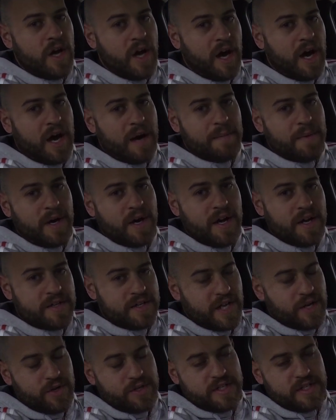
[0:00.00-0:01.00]
Aber
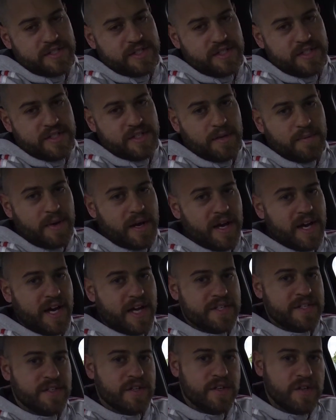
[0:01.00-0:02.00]
dadurch, dass ich ihn dabei
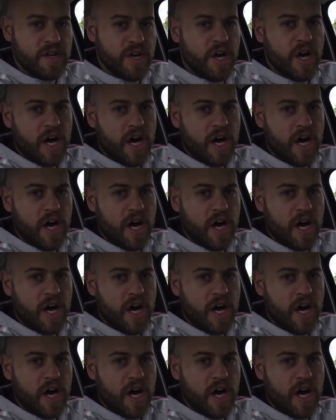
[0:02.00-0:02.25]
hatte,